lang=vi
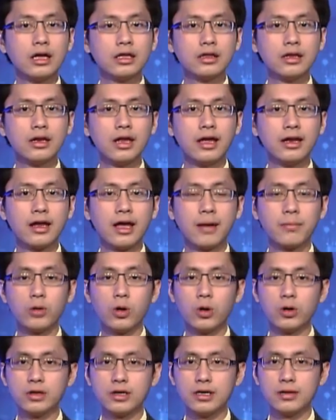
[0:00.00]
Tư lệnh hạm
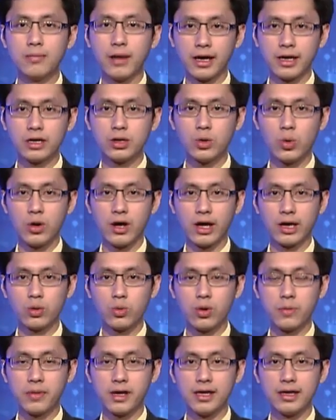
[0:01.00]
đội thứ bảy của Hải
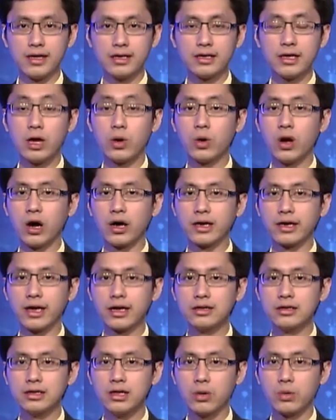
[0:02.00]
quân Mỹ kêu gọi
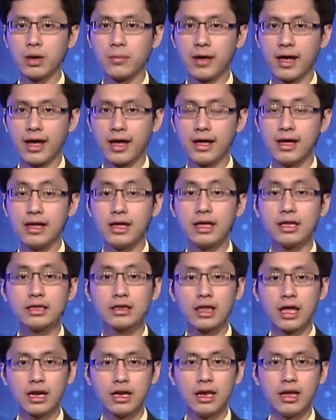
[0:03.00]
các nước Đông Nam Á
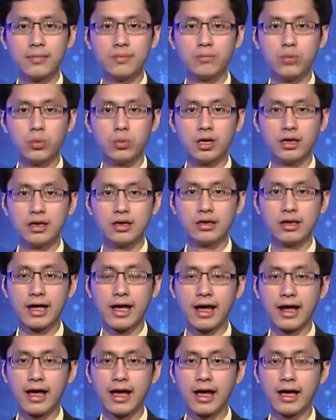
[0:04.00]
thành lập một lực lượng
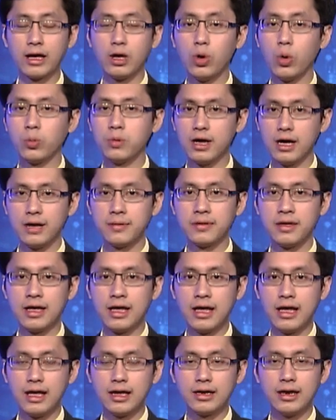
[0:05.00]
hàng hải hỗn hợp
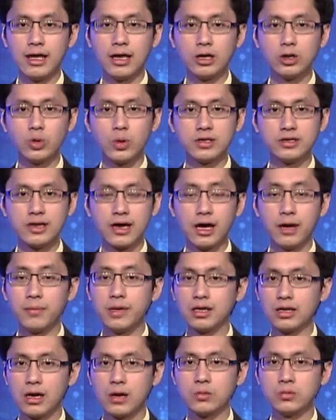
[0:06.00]
để tuần tra ở
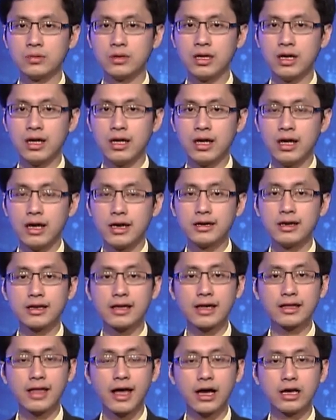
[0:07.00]
Biển Đông, nơi
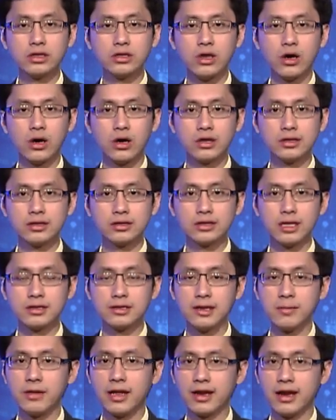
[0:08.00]
căng thẳng do tranh
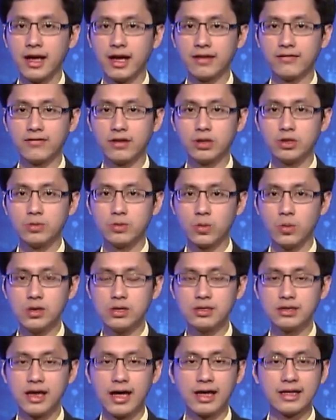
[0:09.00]
chấp lãnh hải với Trung
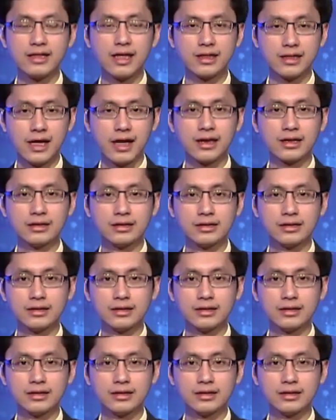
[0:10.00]
Quốc đã gia tăng.